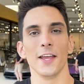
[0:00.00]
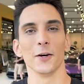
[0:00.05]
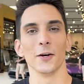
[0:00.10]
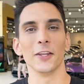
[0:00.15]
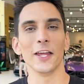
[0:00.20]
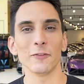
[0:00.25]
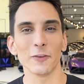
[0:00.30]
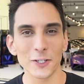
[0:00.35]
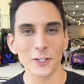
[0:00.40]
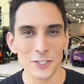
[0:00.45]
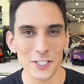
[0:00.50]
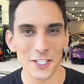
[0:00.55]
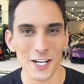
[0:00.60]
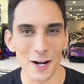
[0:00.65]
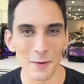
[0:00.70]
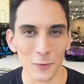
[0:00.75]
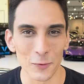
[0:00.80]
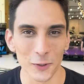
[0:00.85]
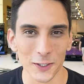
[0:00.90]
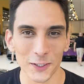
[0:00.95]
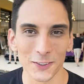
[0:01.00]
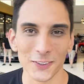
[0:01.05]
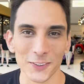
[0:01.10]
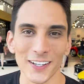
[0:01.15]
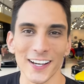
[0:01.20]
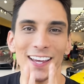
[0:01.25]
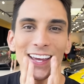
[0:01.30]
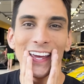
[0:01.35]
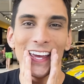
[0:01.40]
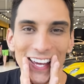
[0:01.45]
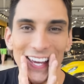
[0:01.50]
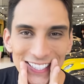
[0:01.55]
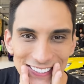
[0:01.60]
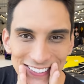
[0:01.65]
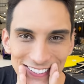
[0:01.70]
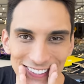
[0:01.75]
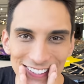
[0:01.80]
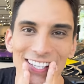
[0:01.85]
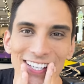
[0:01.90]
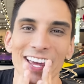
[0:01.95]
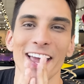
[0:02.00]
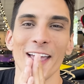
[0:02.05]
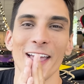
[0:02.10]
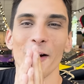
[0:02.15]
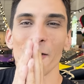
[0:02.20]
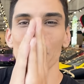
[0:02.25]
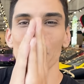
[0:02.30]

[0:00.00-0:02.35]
Eu nem vou esticar muito. Esse é o